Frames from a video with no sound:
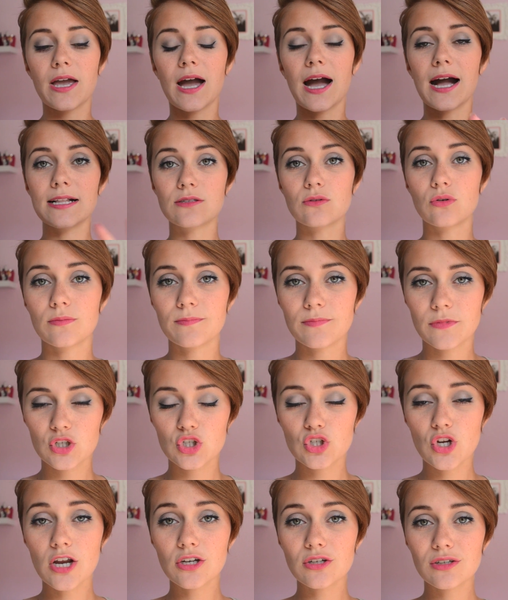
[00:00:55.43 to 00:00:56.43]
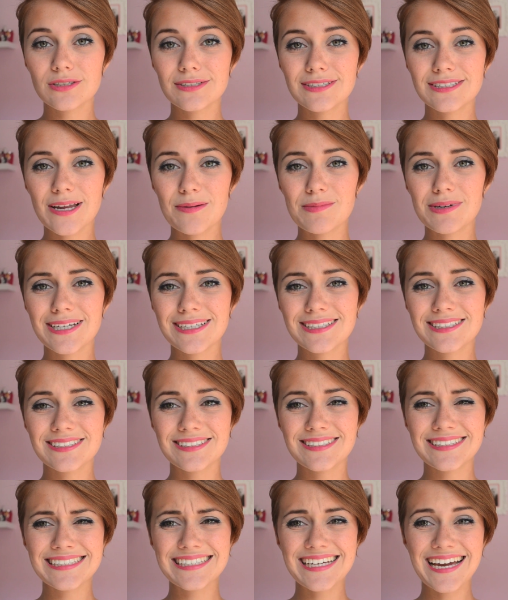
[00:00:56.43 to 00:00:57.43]
Also, stört euch nicht am Licht,
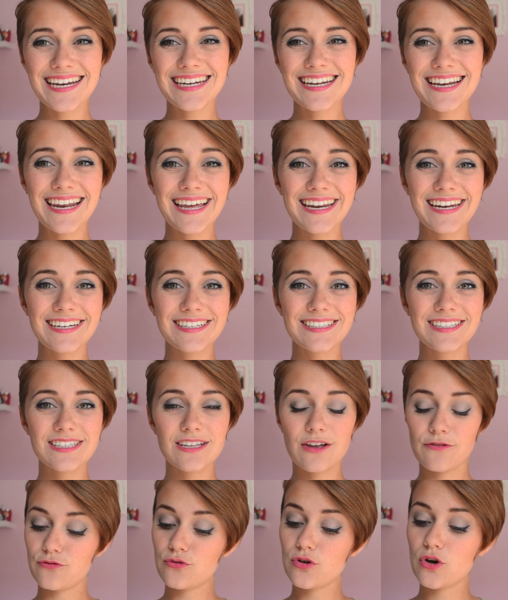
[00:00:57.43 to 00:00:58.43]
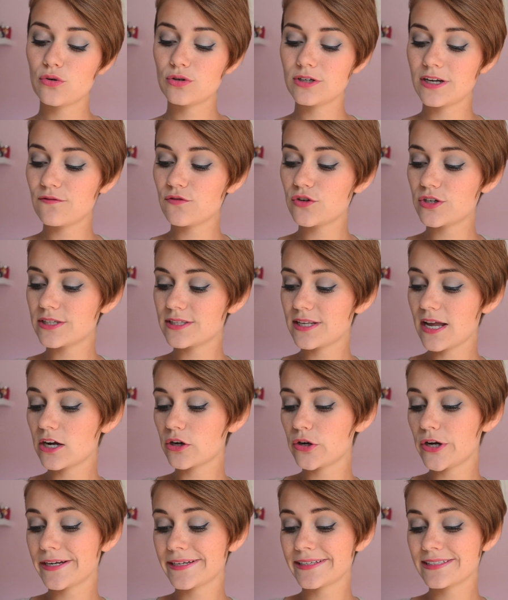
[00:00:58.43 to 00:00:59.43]
ich kann da leider nichts dafür und dann würde ich
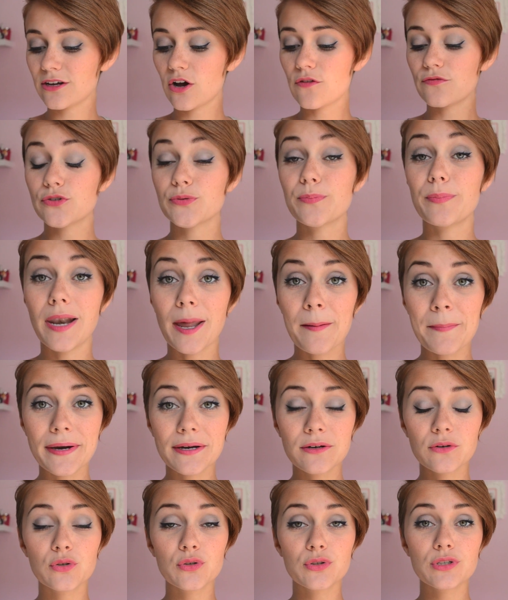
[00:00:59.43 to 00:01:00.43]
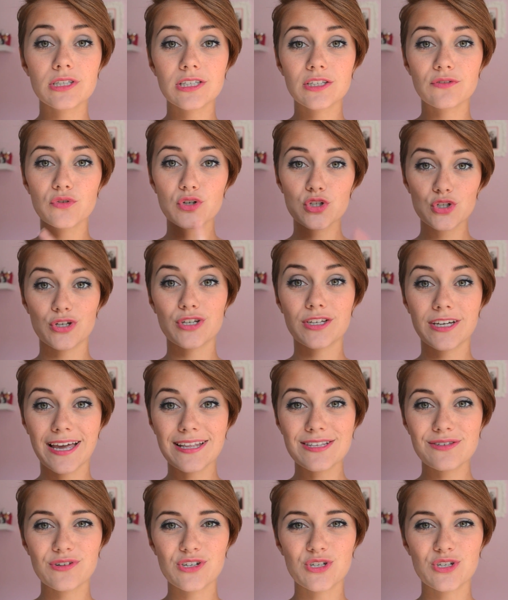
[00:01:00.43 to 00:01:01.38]
sagen, höre ich jetzt auf zu plappern und ich wünsche euch ganz